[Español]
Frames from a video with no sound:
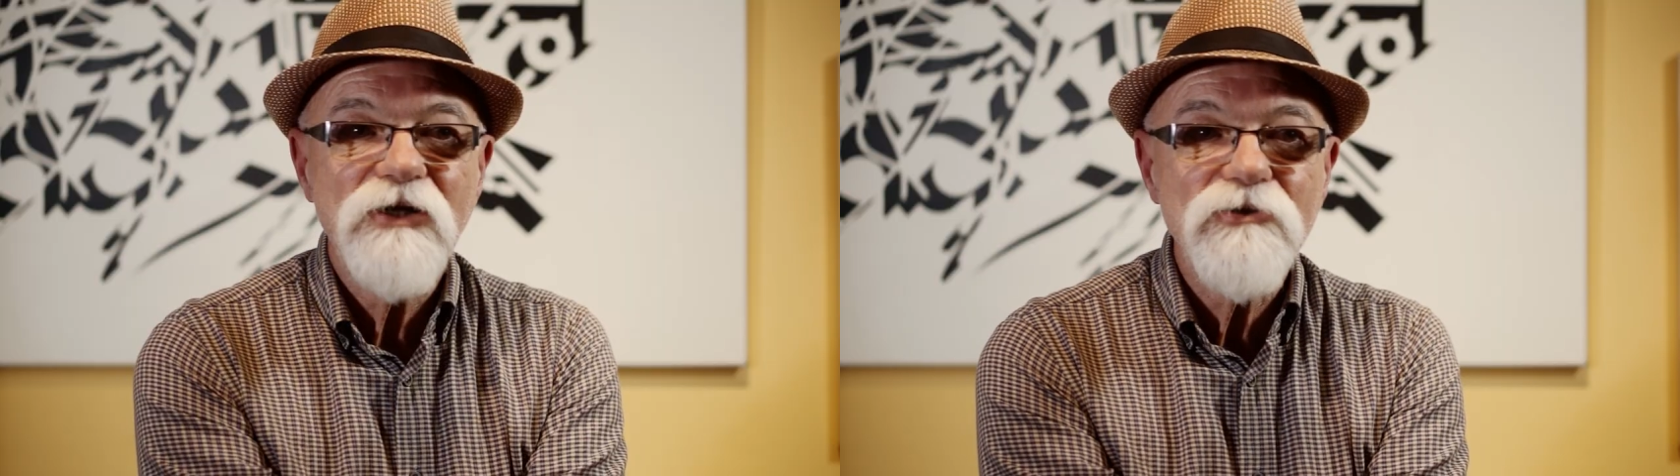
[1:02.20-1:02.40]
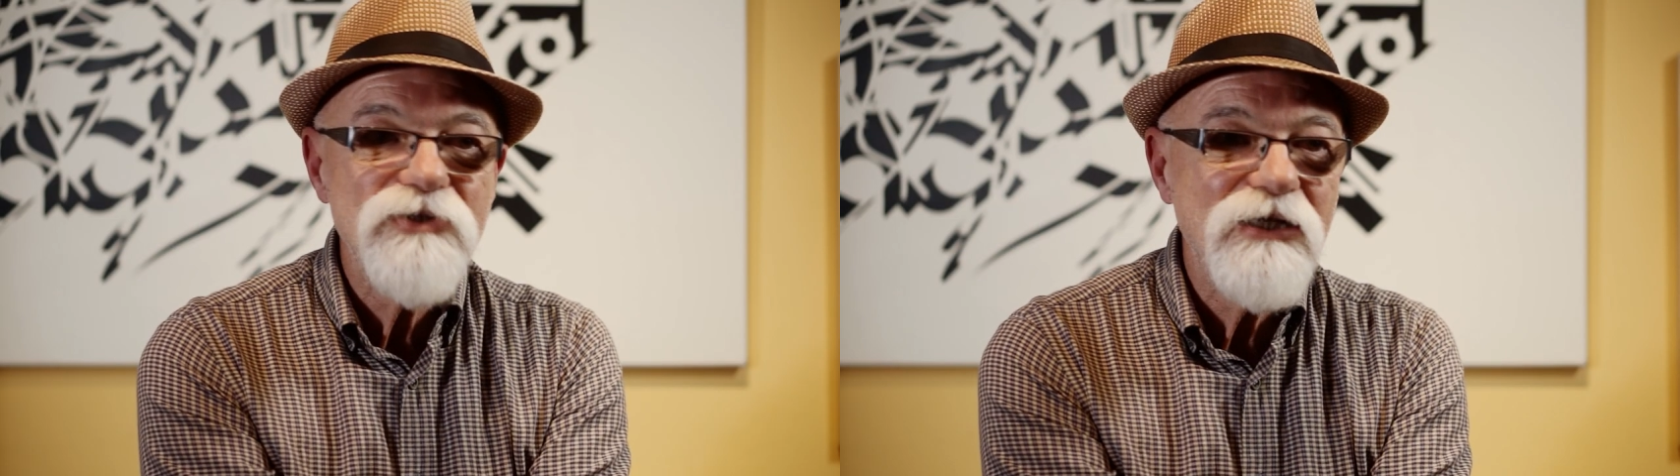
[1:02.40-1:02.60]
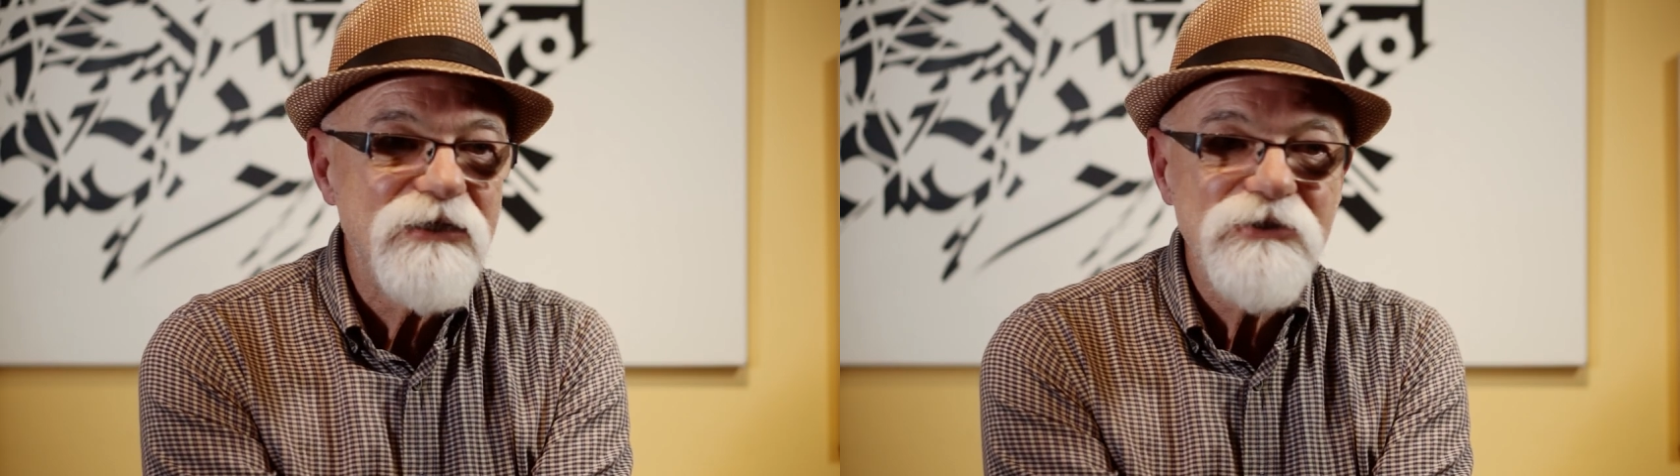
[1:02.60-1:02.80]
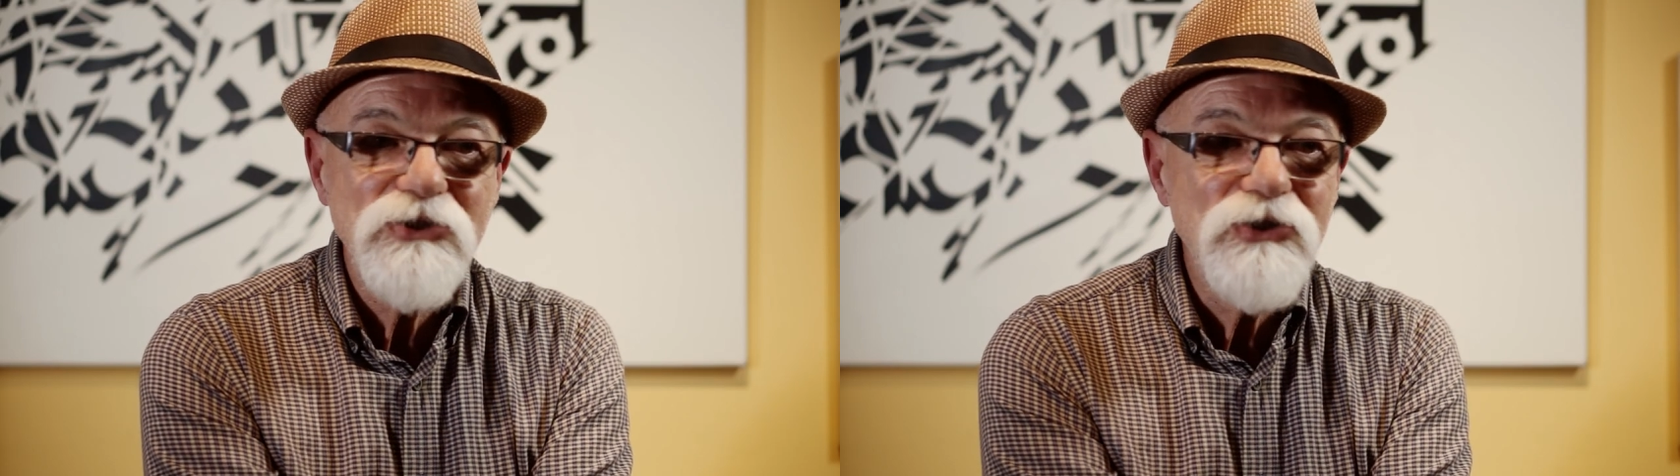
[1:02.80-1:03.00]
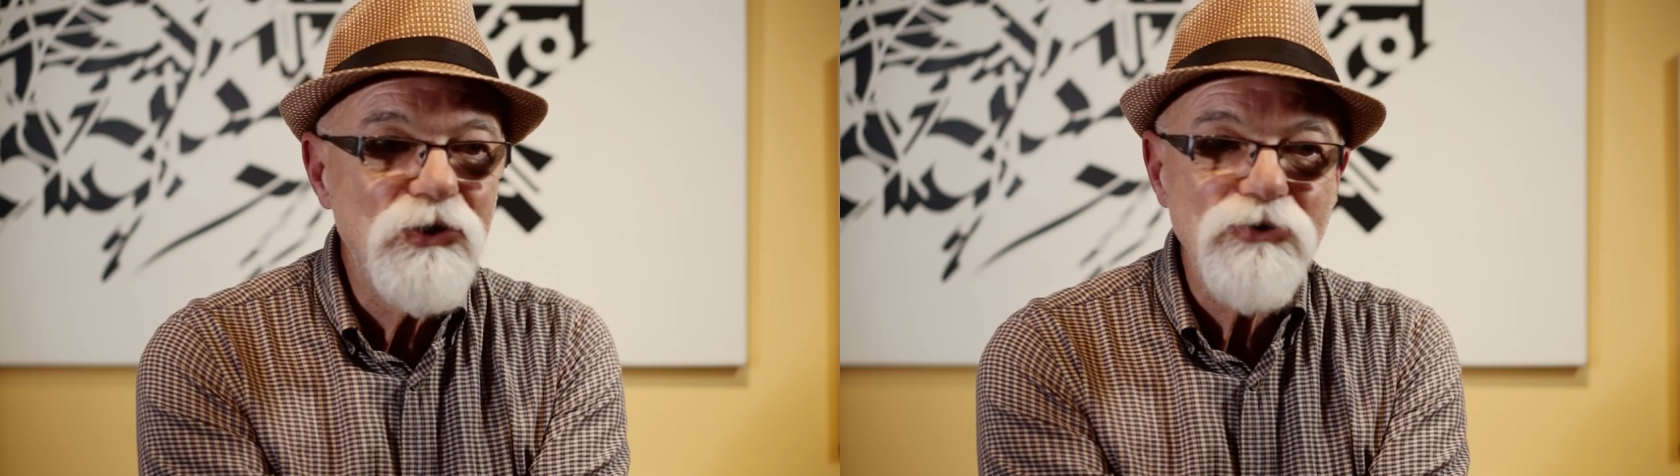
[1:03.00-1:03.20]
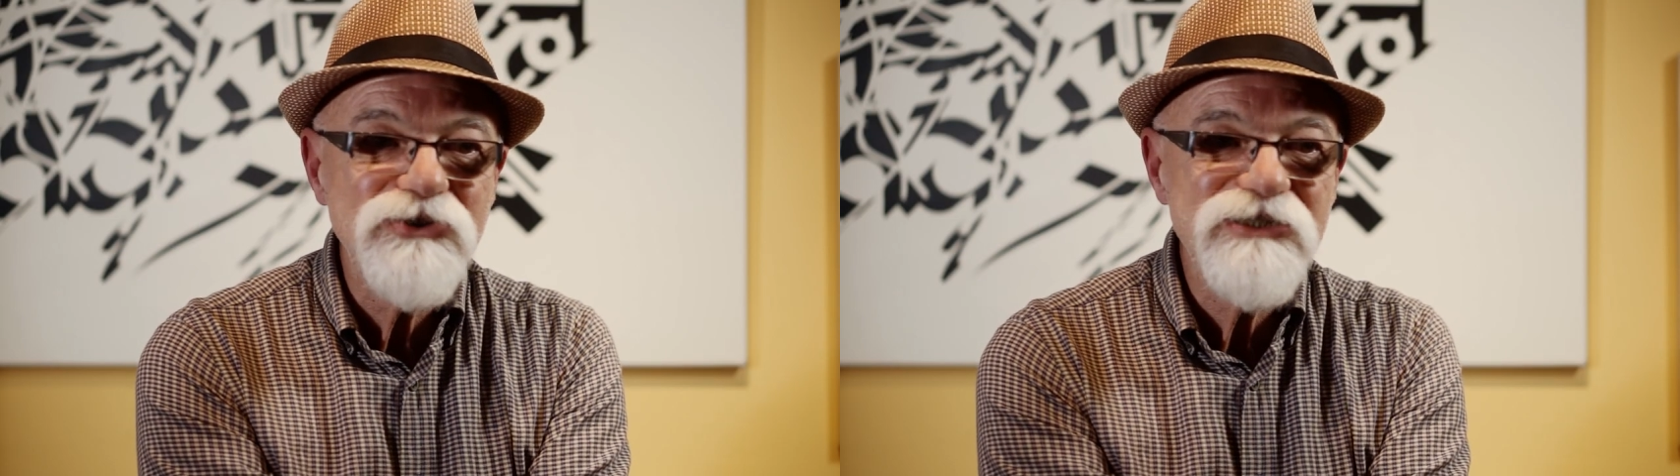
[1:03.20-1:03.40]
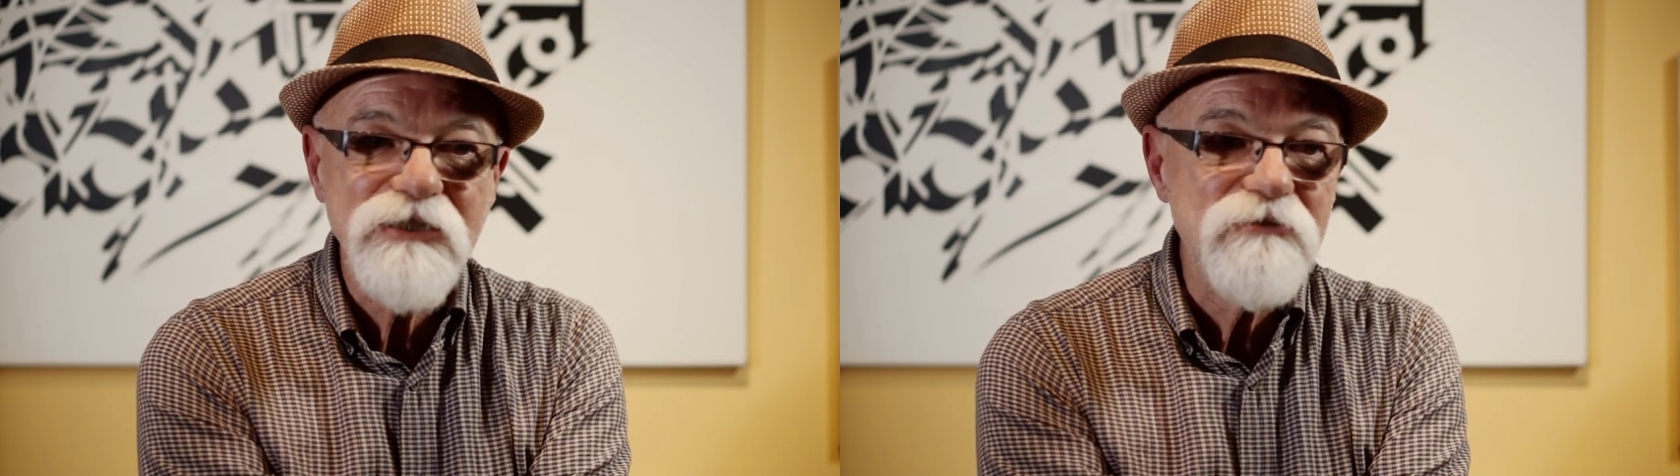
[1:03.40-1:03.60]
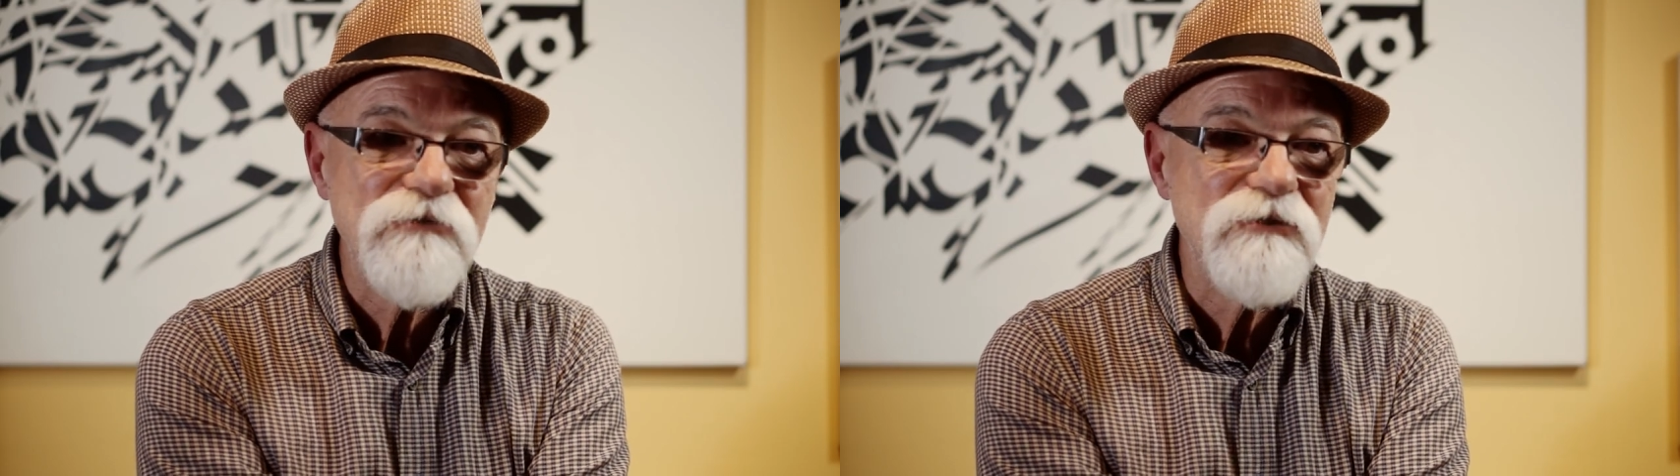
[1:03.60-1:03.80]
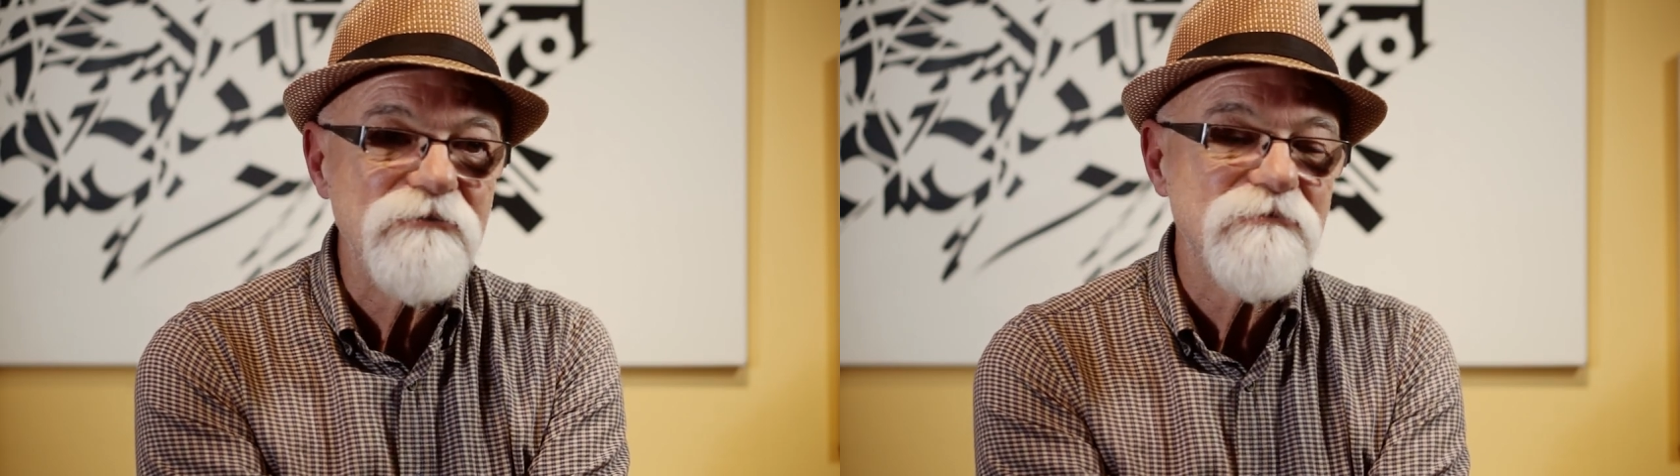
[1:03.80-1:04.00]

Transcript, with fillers: otra cosa el arte no sirve.